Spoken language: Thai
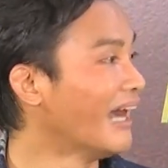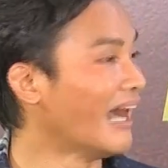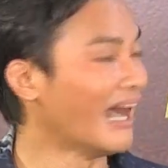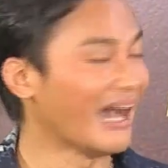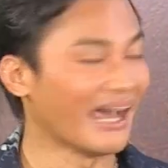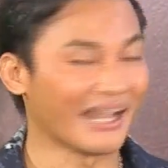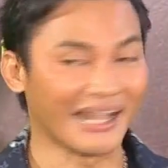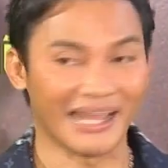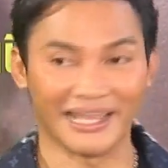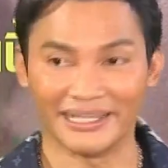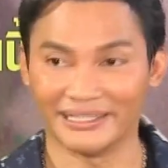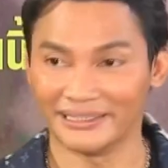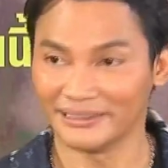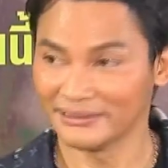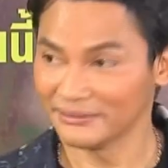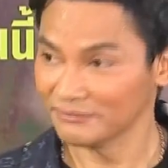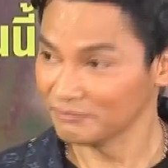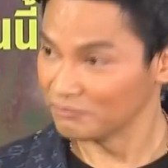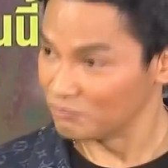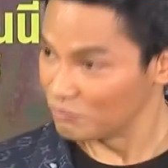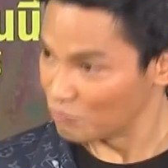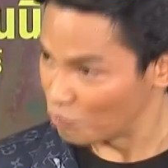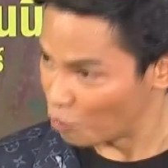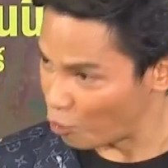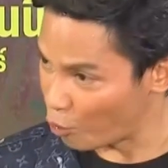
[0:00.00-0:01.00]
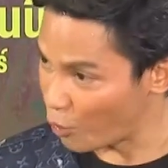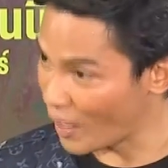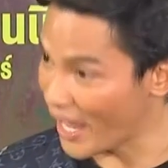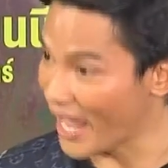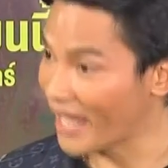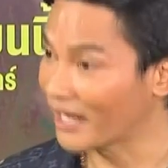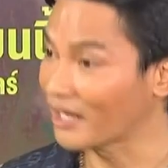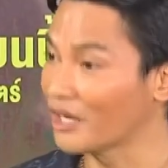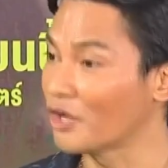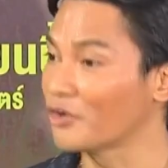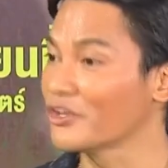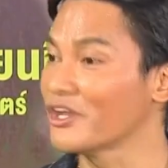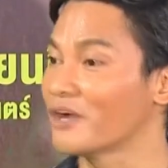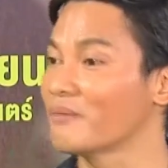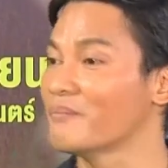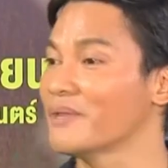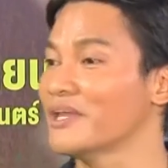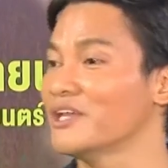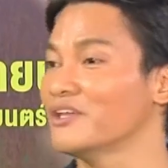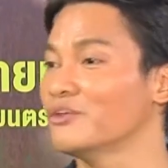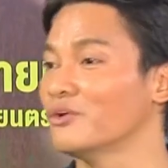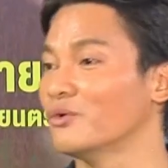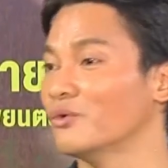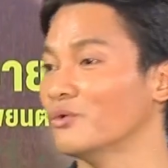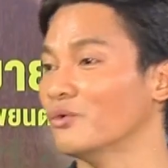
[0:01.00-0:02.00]
อะไรแรงเรายัง
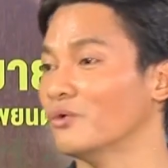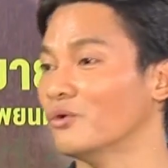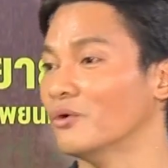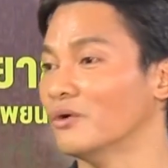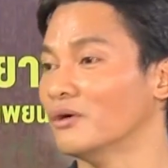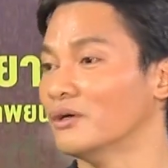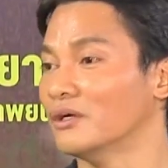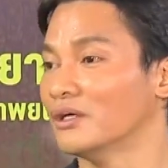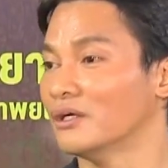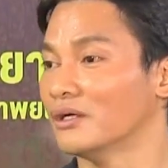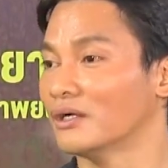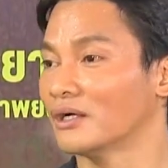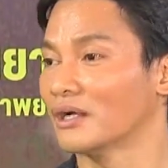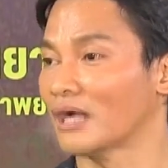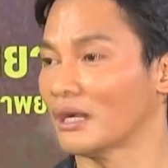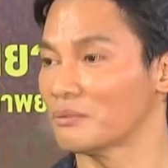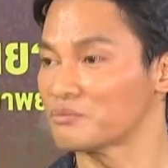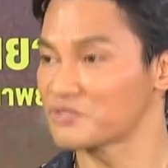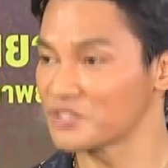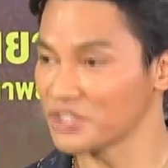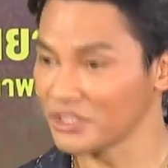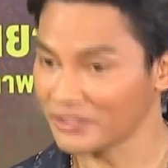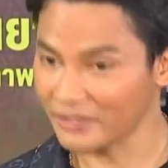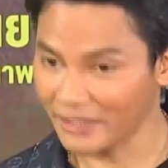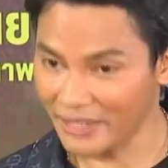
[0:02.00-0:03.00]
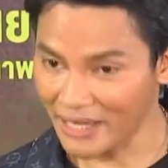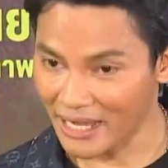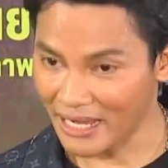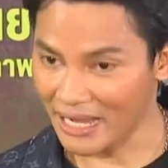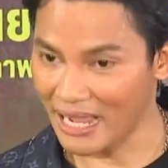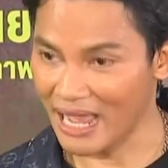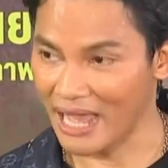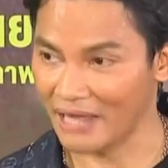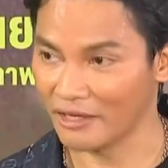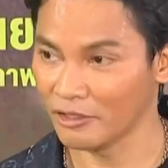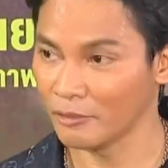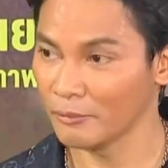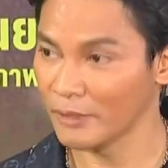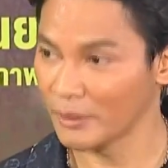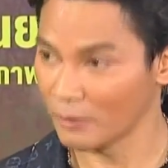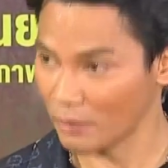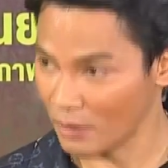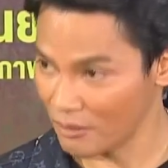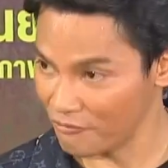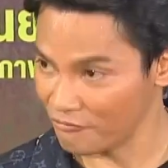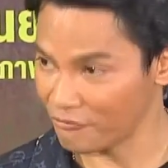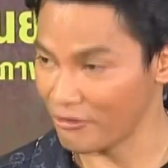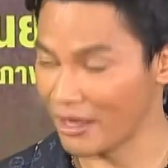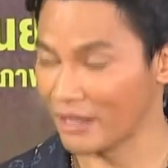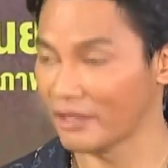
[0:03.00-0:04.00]
มีอยู่ครับจินตนาการเรามีค
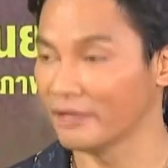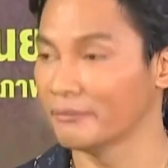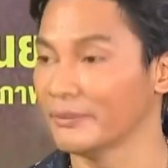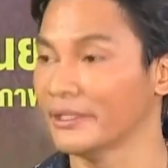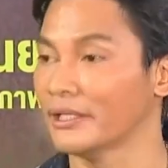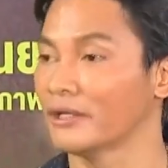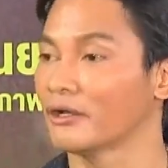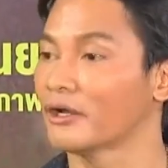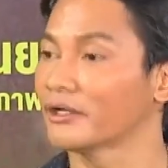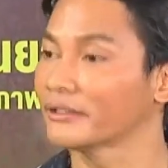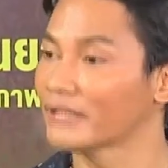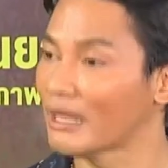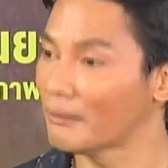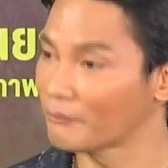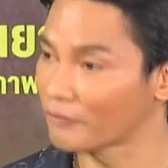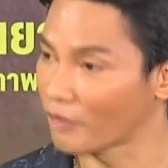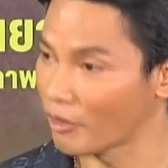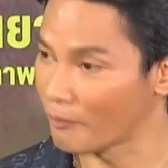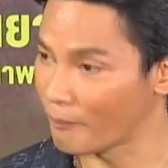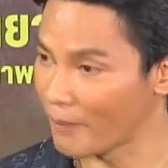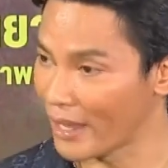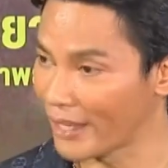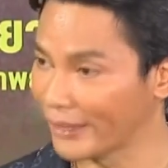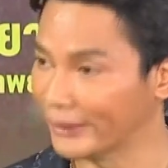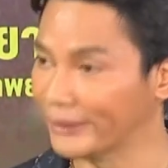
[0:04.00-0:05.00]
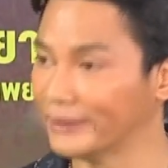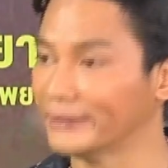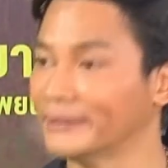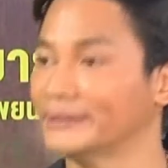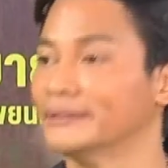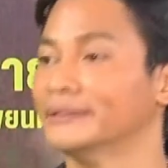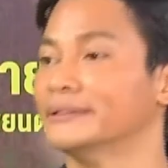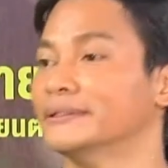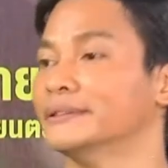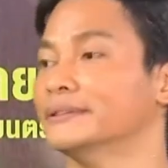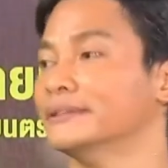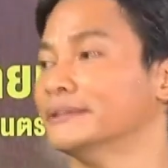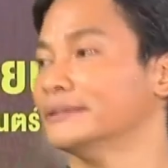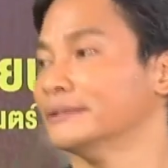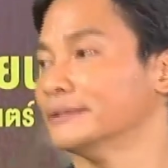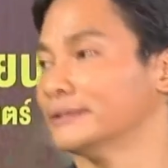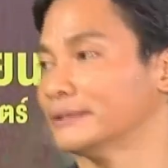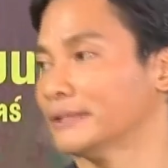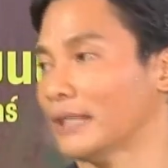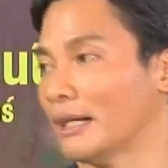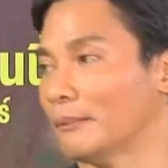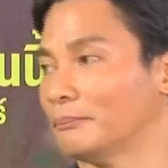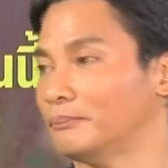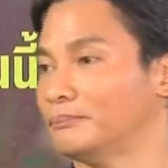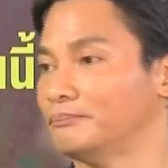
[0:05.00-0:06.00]
วามฝันเรามีก็ทำต่อไป จะไม่ได้เนจ
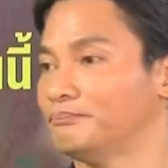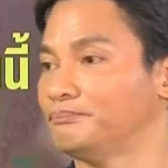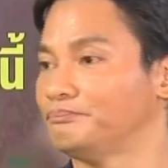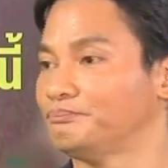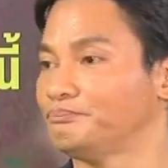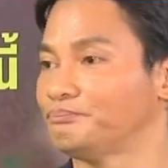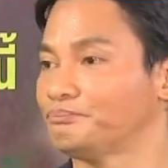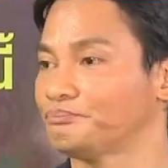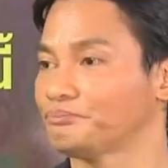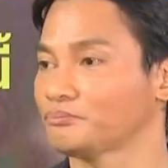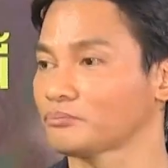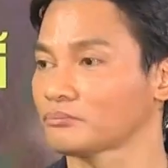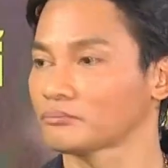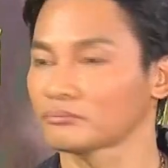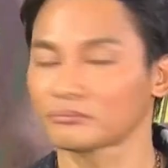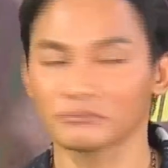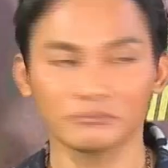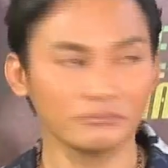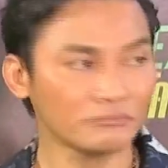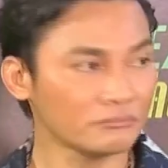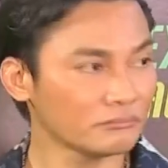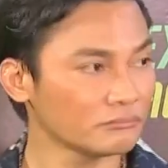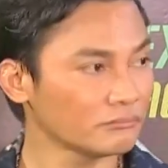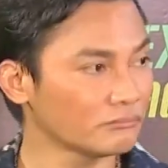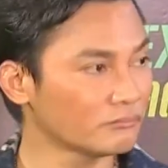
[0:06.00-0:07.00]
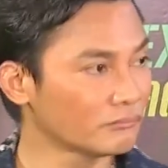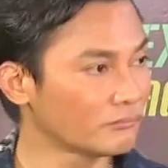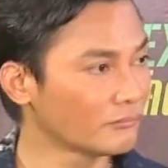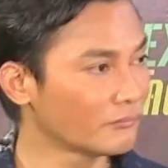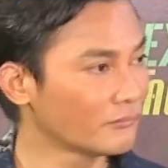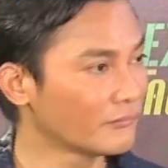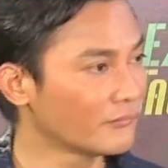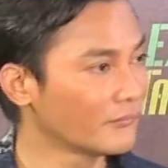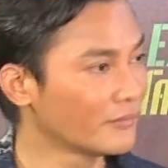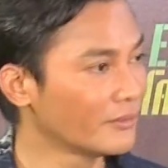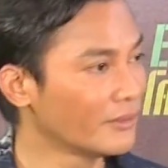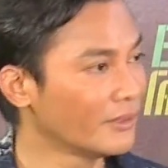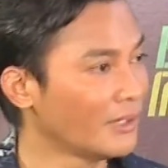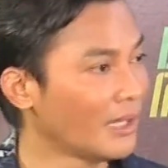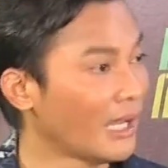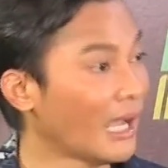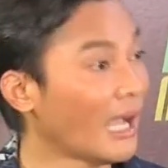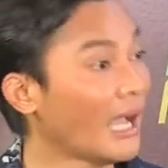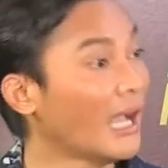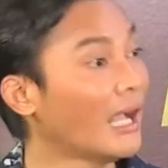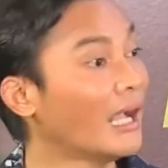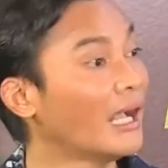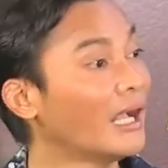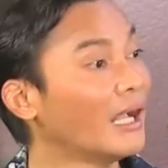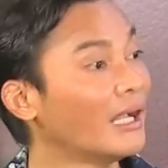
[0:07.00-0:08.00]
นไม่ไหวจะว
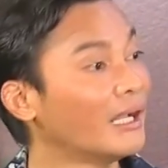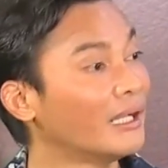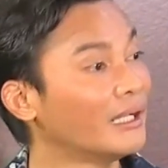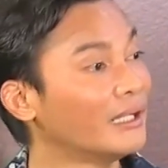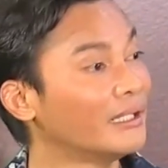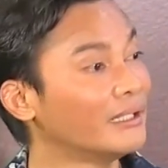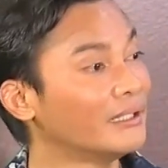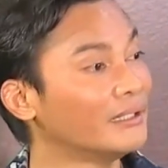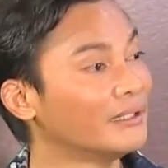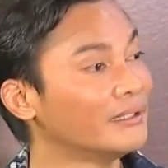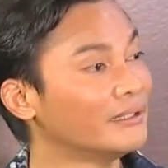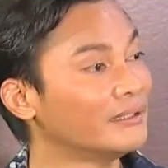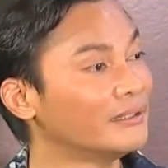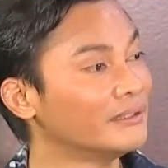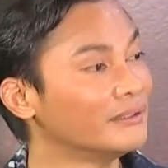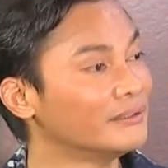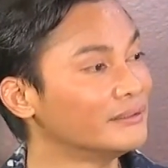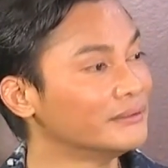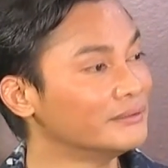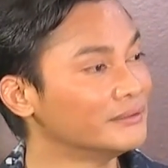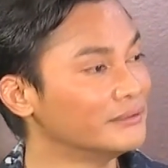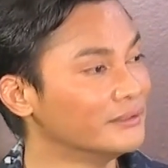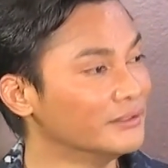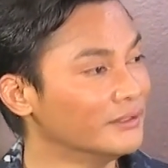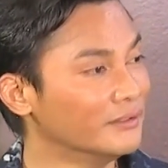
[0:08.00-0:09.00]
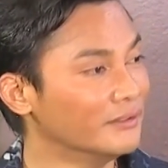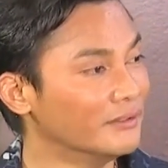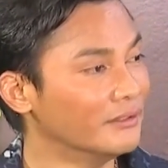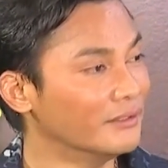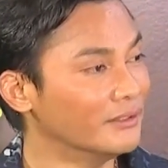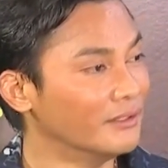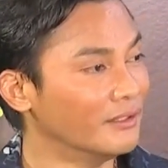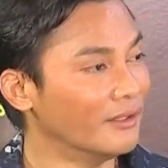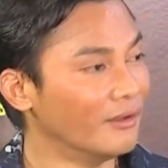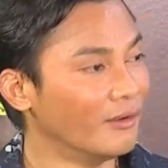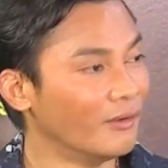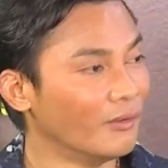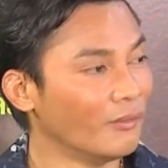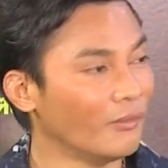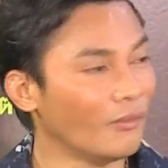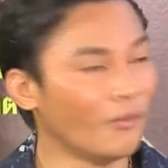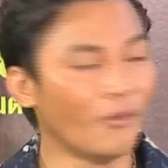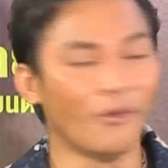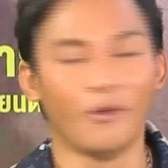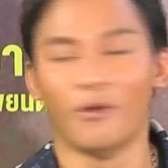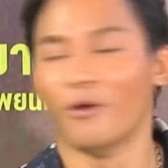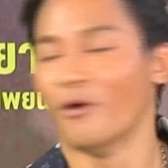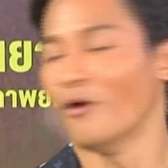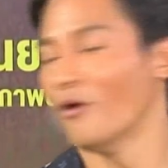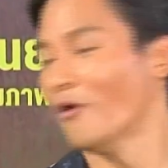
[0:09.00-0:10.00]
ไม่ไหวไม่ไหวแล้วอะไร
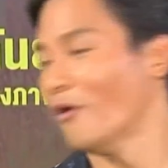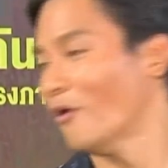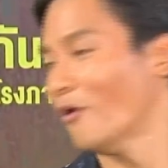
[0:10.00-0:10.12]
โอ้โห